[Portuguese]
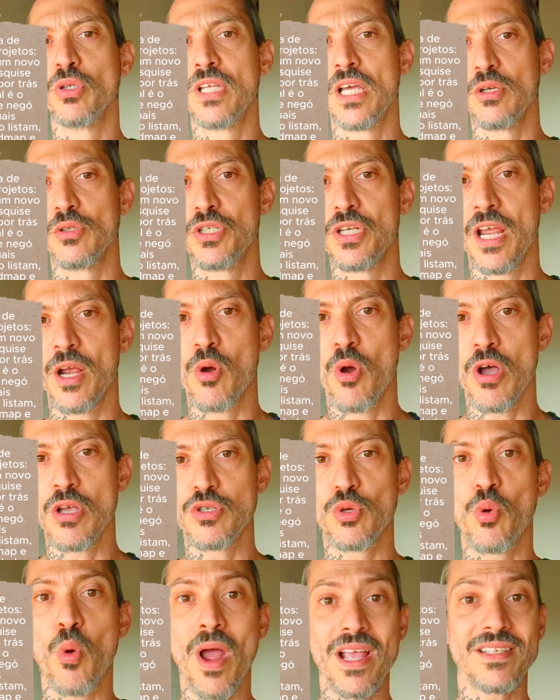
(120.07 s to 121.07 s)
o modelo de
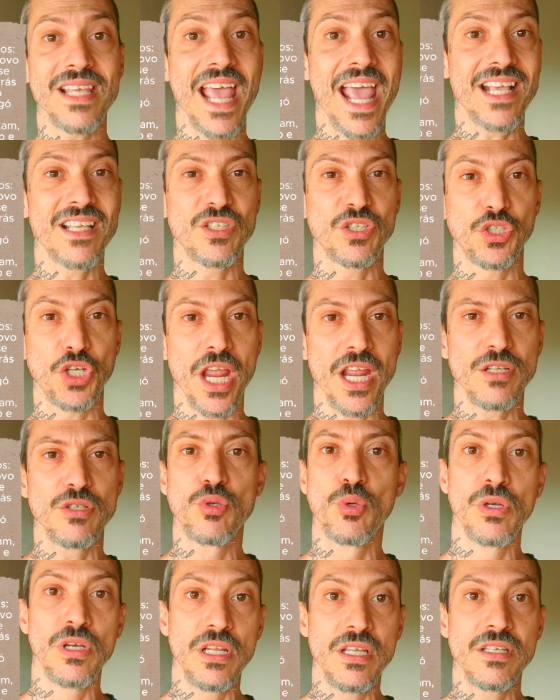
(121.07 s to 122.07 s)
negócio, quais
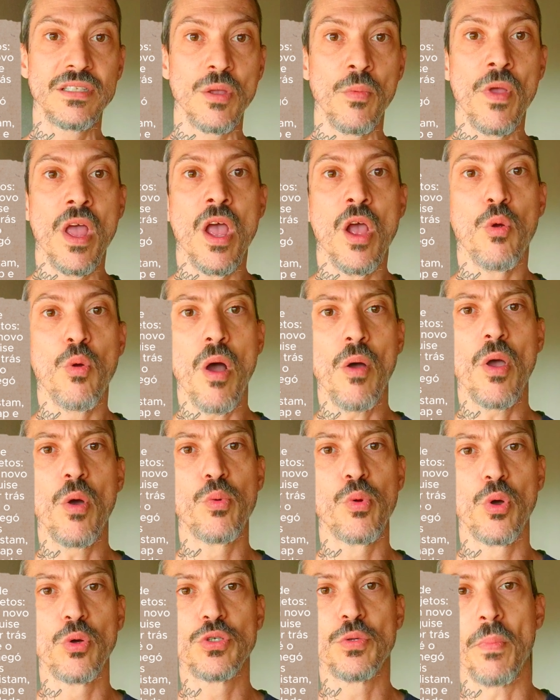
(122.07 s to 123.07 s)
exchanges o listam, qual é
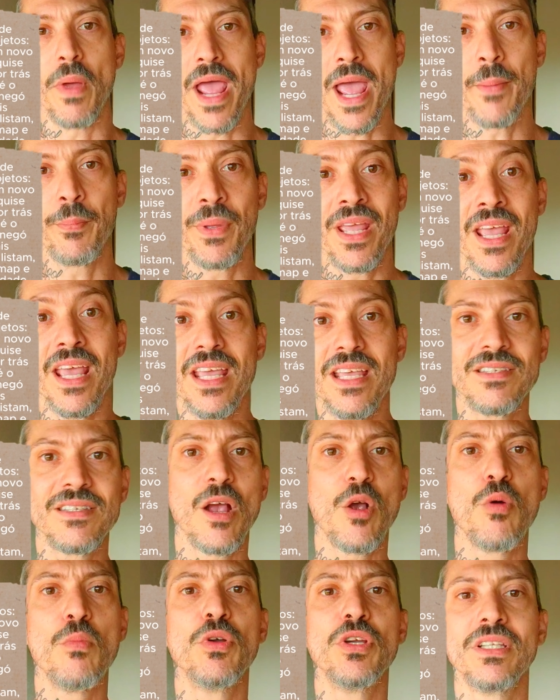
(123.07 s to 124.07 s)
o roadmap e
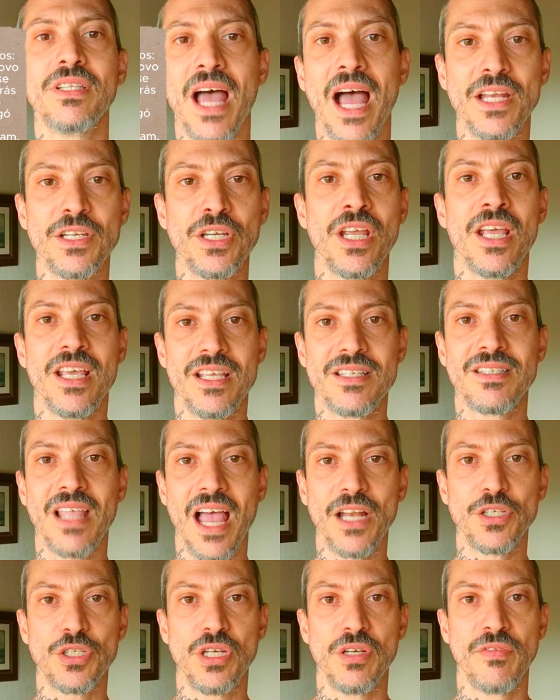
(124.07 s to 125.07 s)
se a comunidade
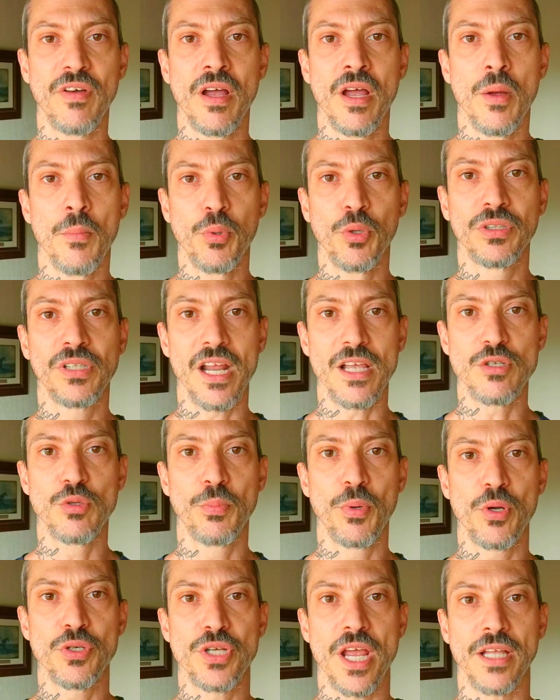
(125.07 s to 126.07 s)
está ativa por trás
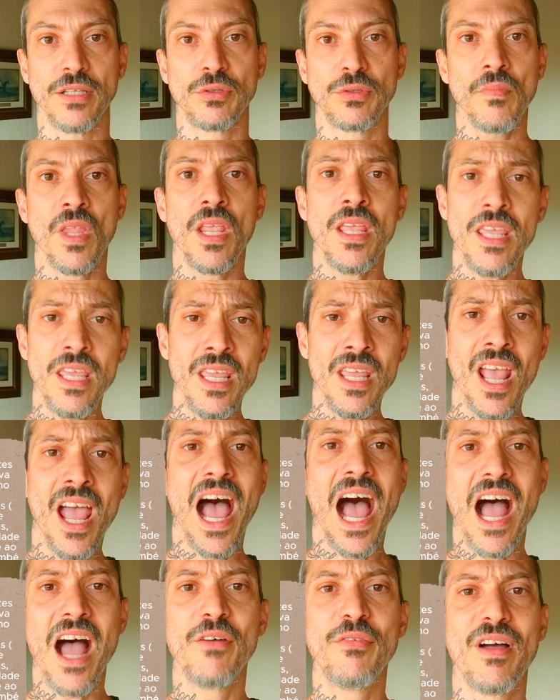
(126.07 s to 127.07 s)
do projeto. E
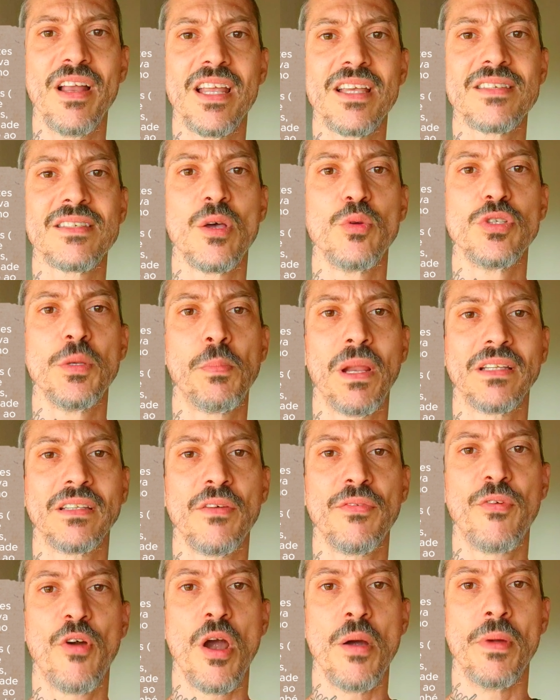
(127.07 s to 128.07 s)
a avaliação de
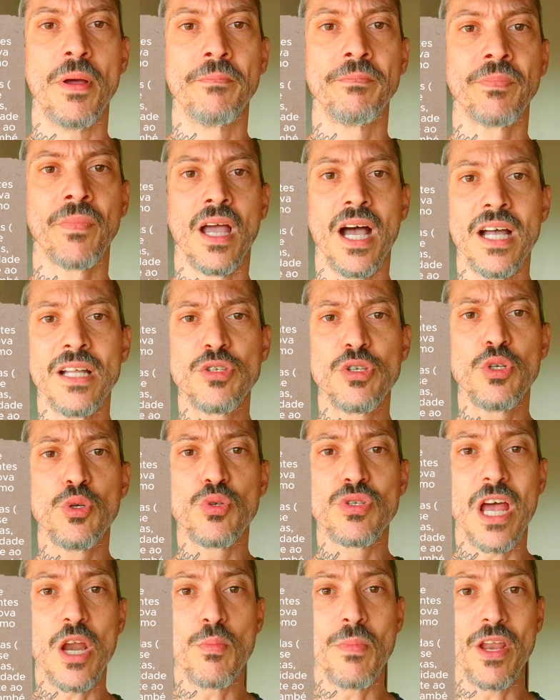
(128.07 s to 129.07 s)
plataforma. Antes de
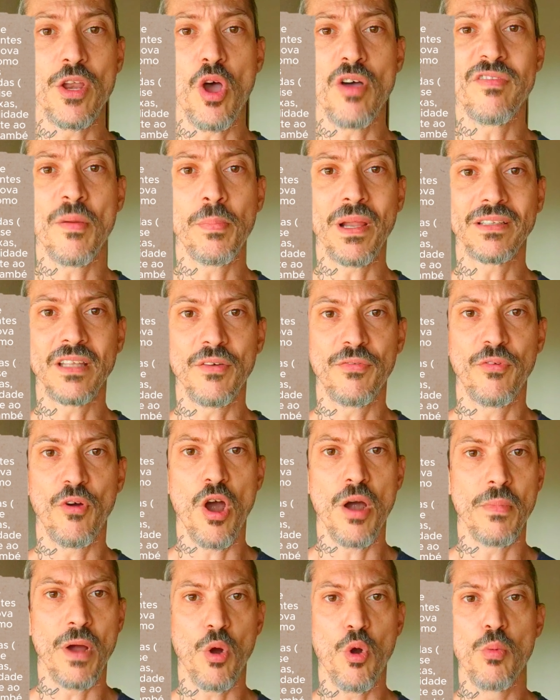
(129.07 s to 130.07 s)
usar uma nova
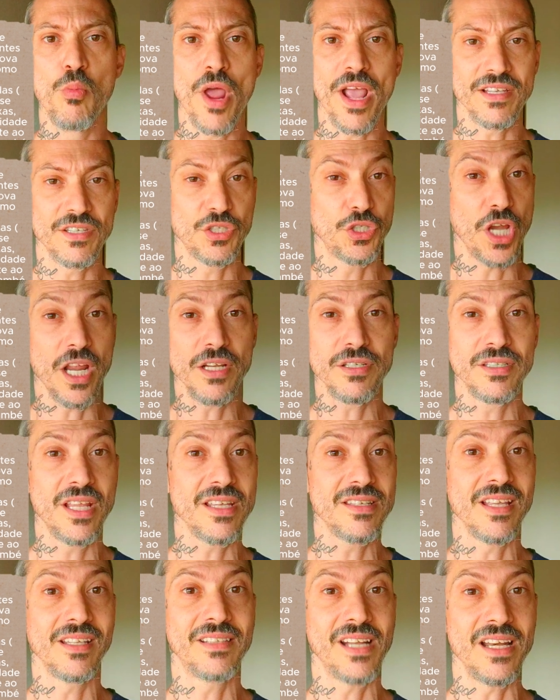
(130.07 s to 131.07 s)
plataforma, como exchanges
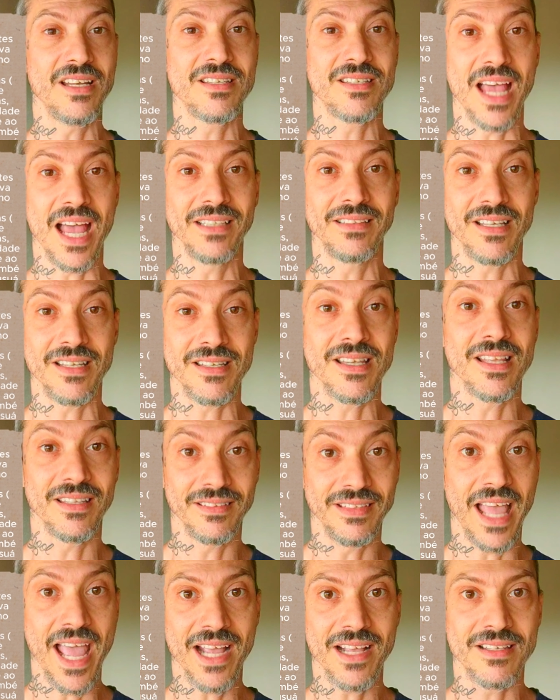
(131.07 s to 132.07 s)
descentralizadas,
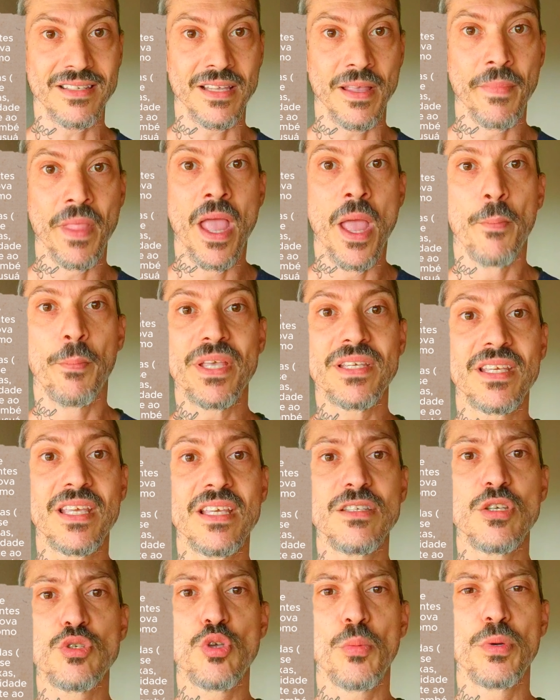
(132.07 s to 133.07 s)
DEX,
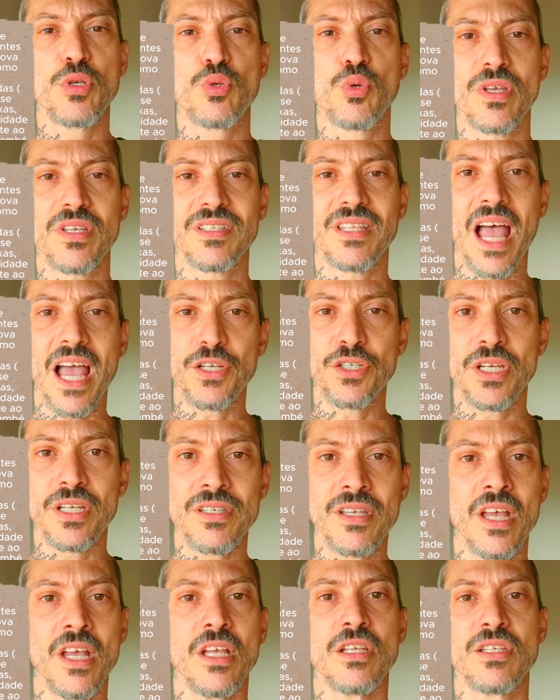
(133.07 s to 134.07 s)
pesquise sobre suas
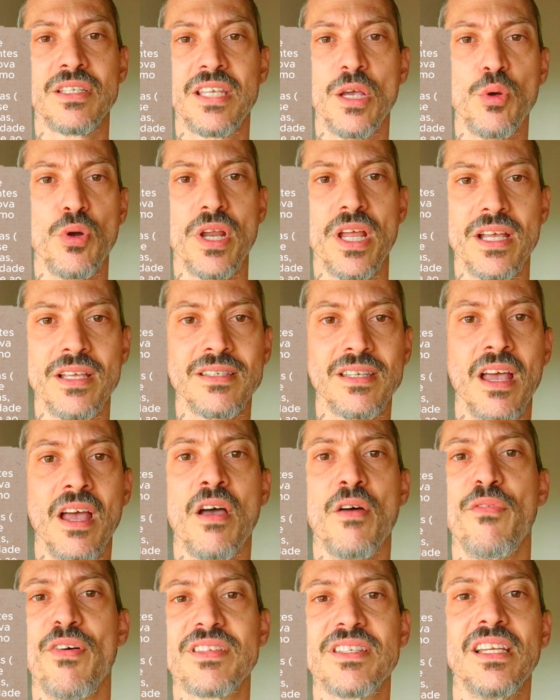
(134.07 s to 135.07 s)
taxas, segurança,
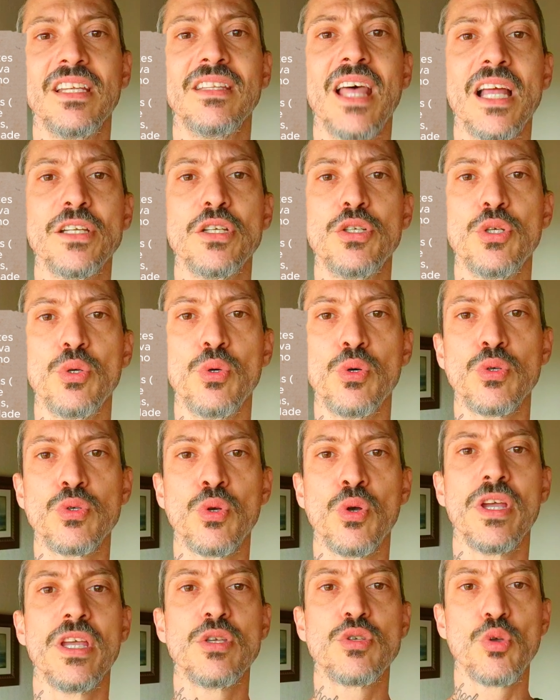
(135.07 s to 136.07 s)
facilidade de
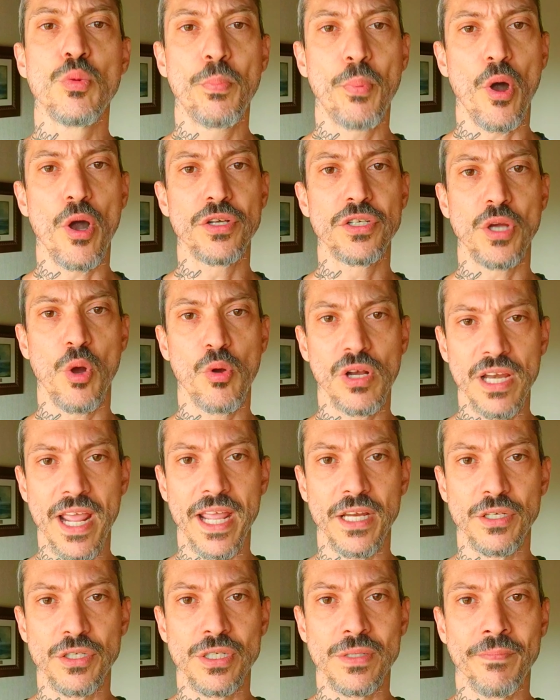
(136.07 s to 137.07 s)
uso e suporte ao
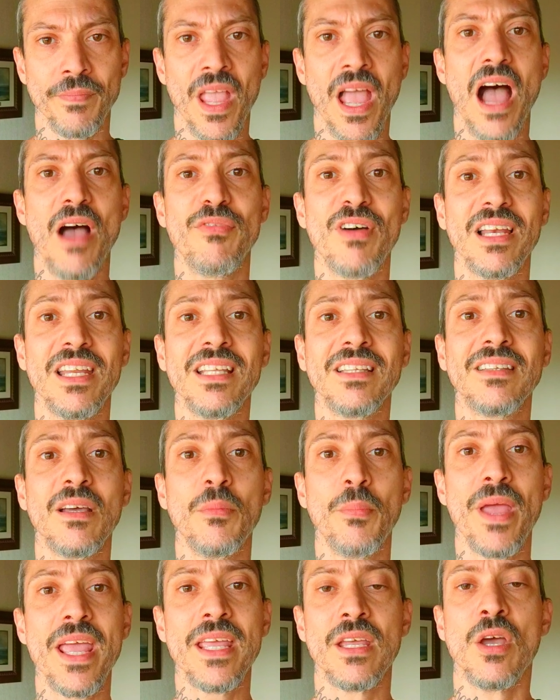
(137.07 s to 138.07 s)
cliente avalie
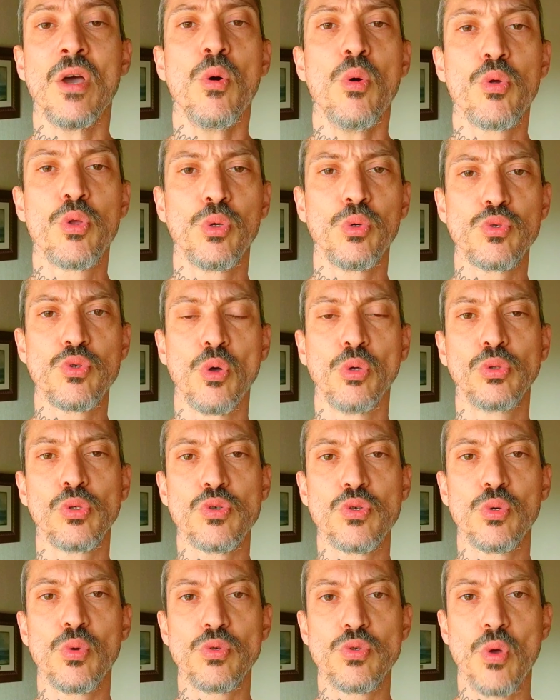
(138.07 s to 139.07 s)
também o que os
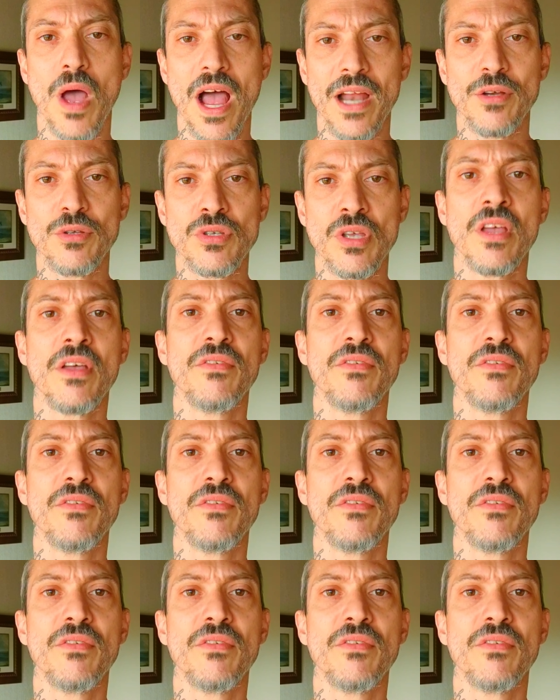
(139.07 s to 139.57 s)
outros usuários